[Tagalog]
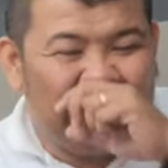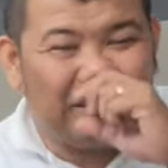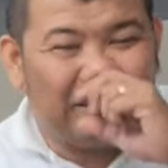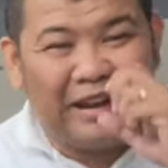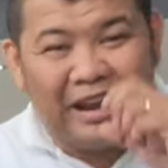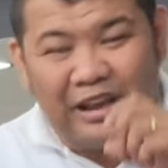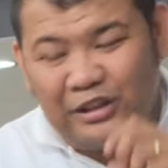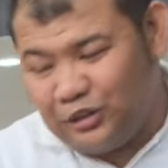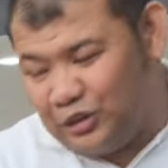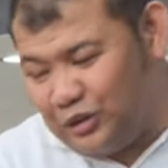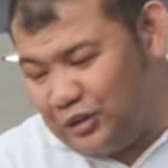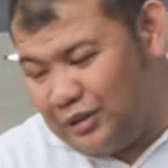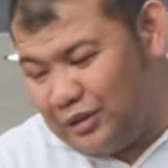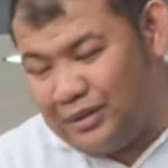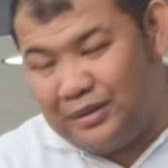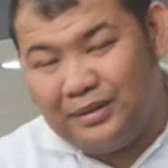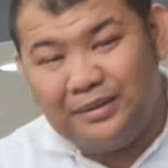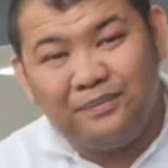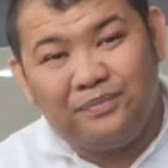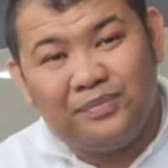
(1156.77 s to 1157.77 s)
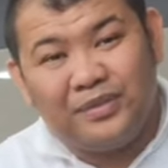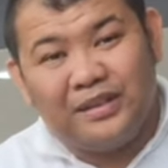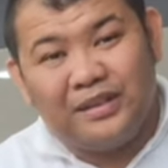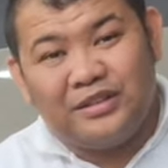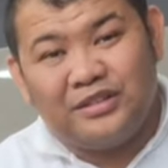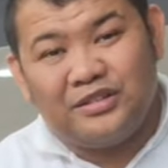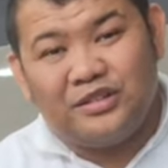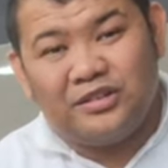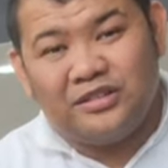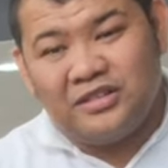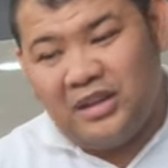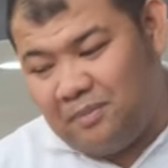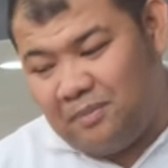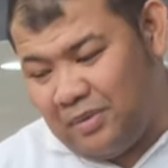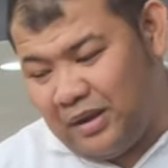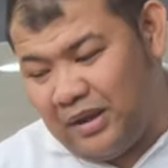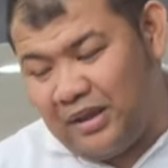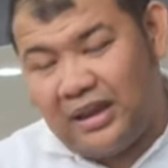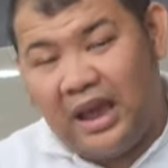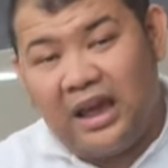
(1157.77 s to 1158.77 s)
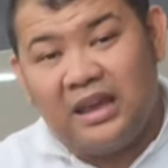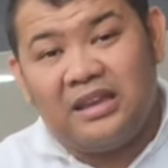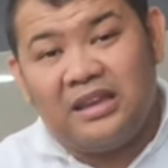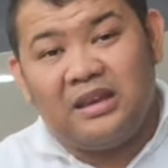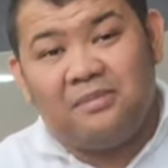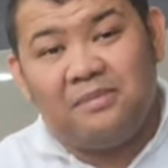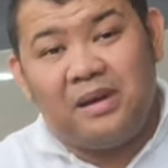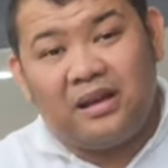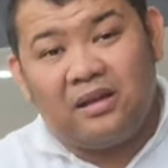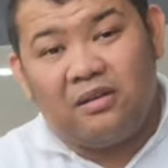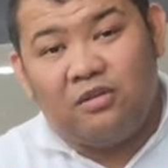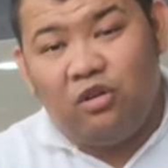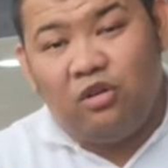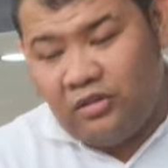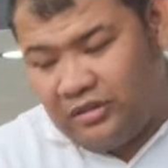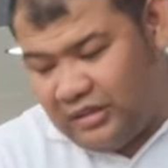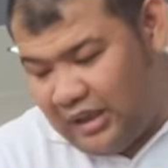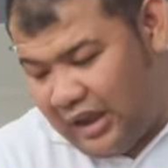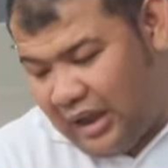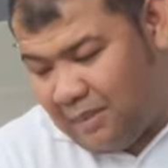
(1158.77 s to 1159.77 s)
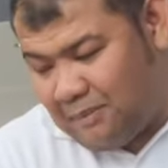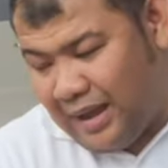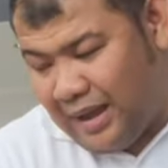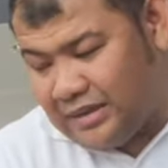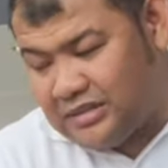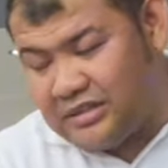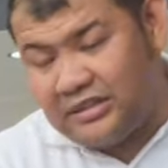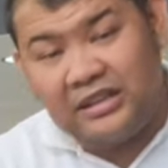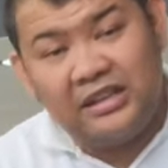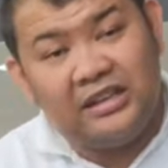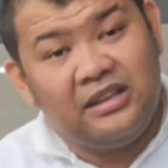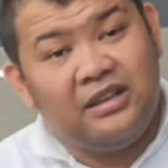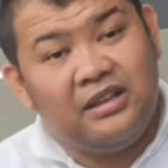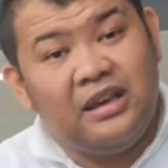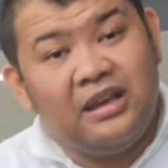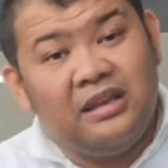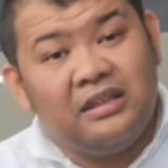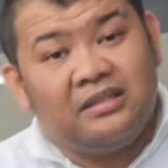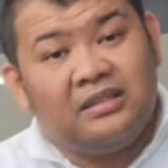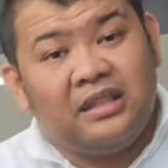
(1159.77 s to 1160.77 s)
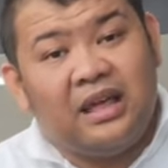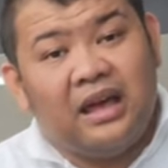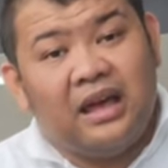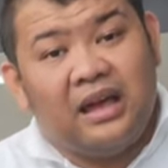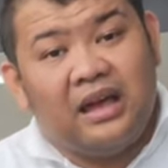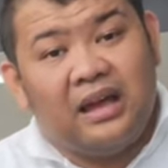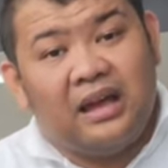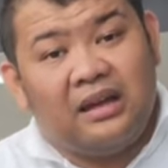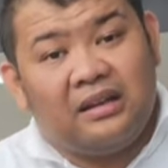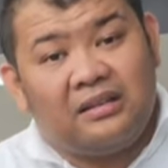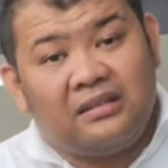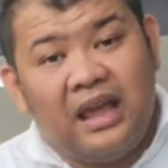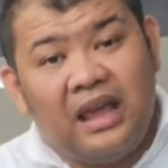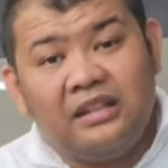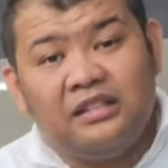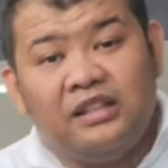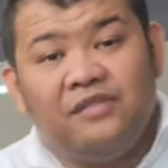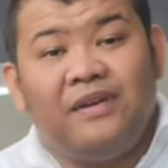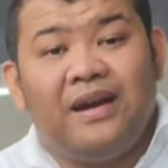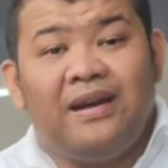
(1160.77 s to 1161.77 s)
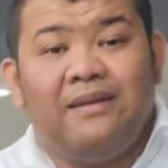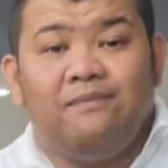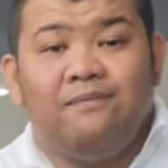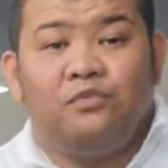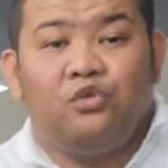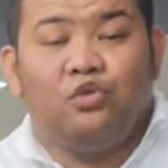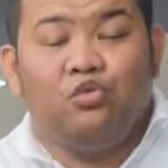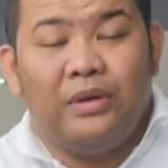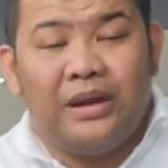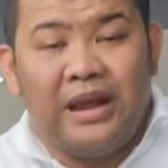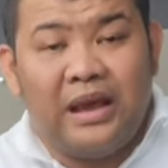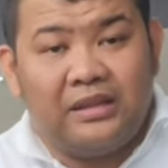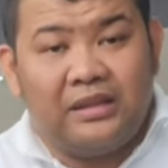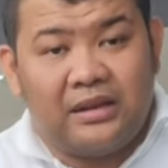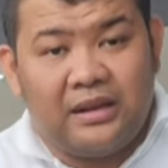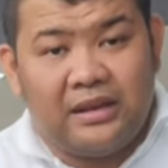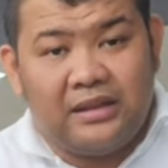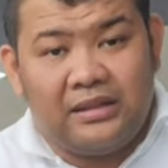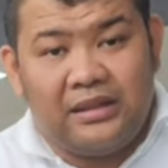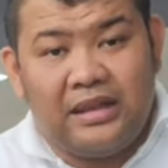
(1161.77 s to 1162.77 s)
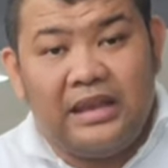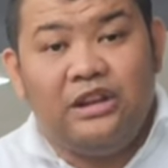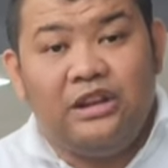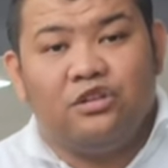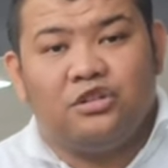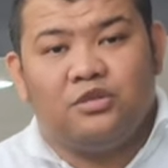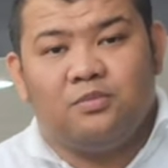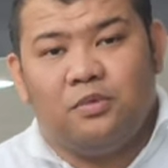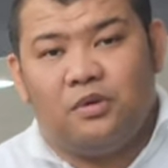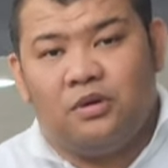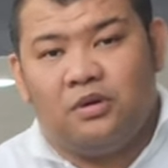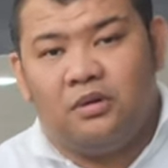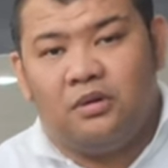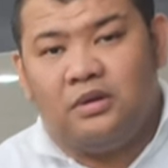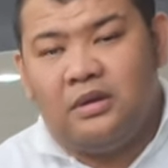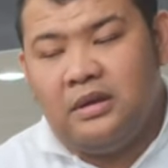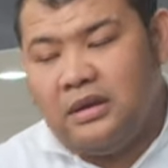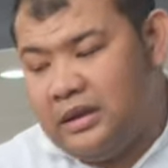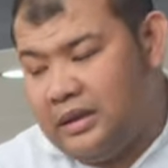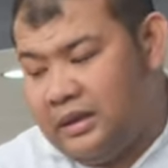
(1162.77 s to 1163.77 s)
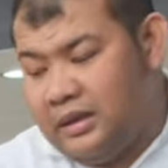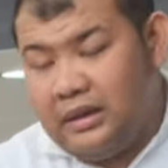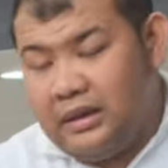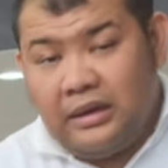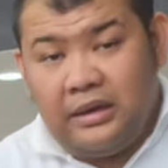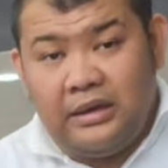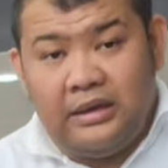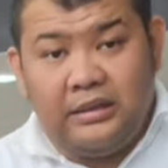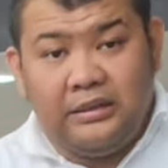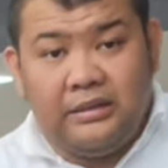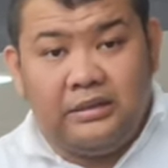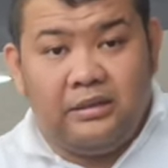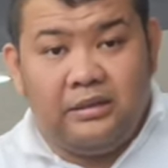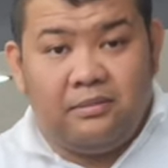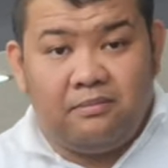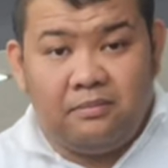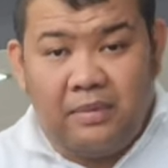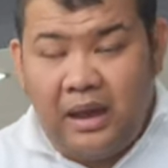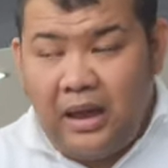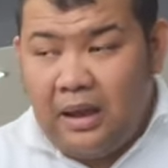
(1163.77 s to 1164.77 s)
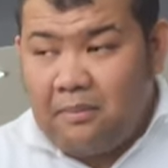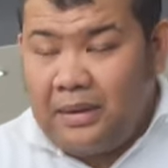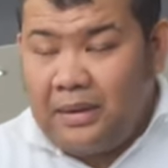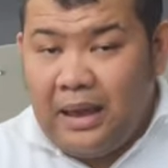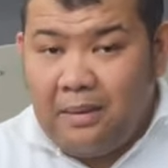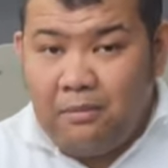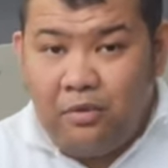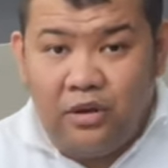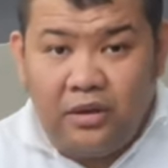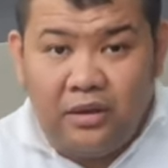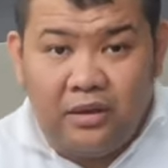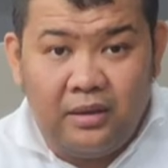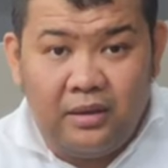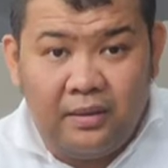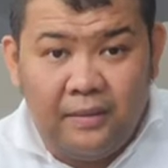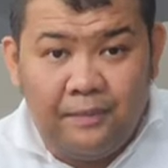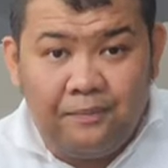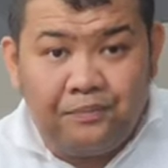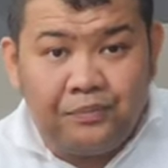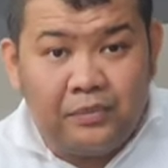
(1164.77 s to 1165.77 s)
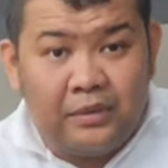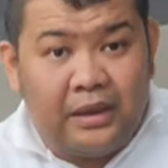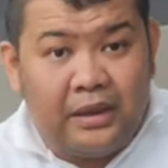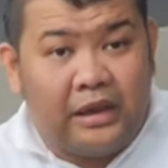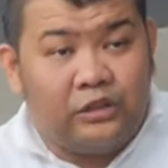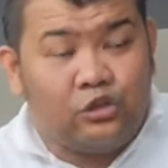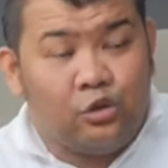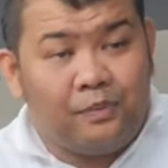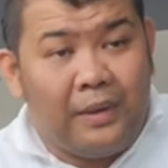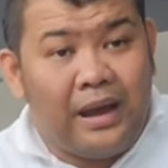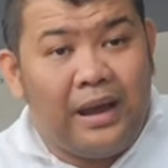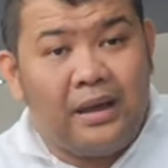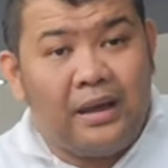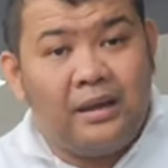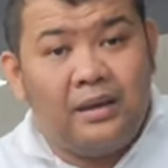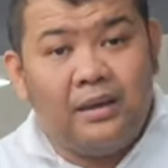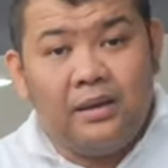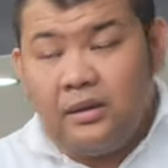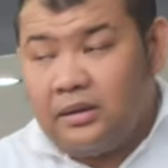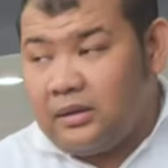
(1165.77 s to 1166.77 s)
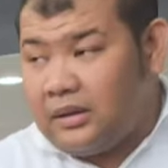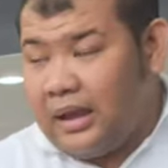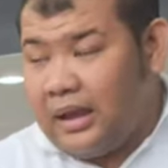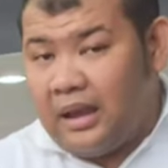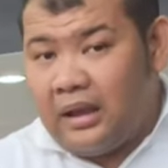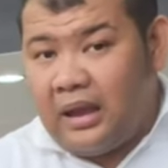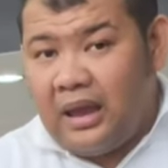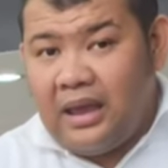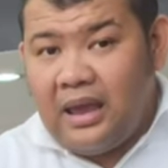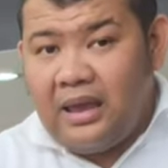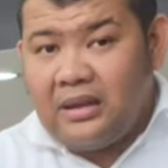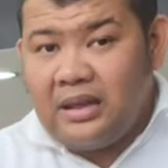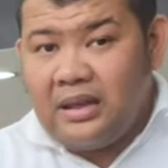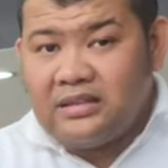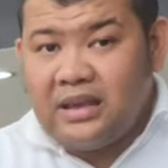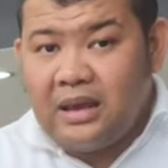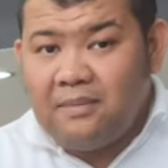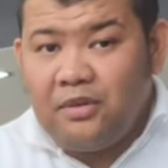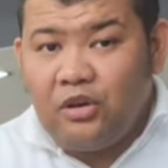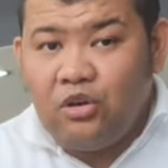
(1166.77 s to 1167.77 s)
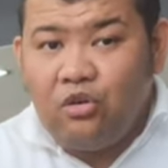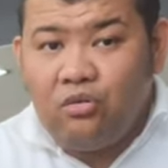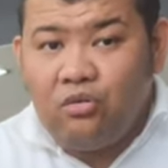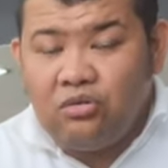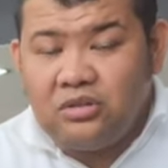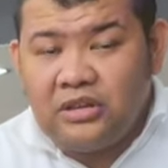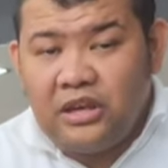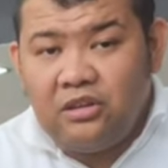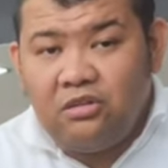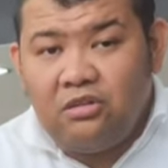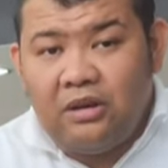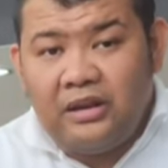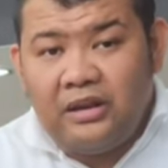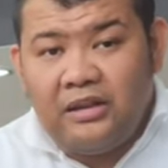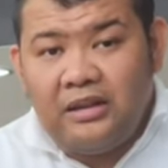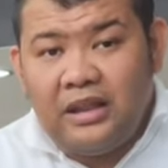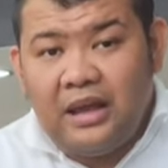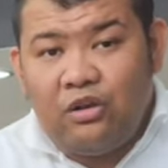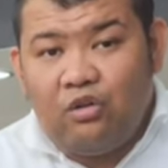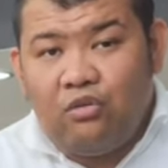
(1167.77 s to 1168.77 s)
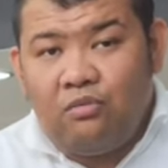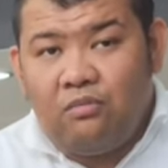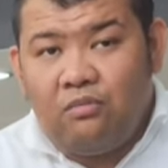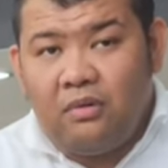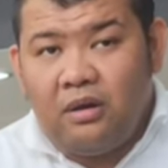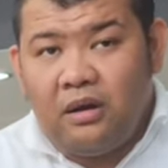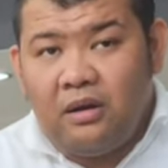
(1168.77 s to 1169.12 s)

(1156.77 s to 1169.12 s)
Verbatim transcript: ng Triton. Siyempre, kaya niya mag-hold ng capacity na 95 to 100 kilos po. And mga kapalaboy, eto pa. Kaya nasabi ko sa inyo kanina kung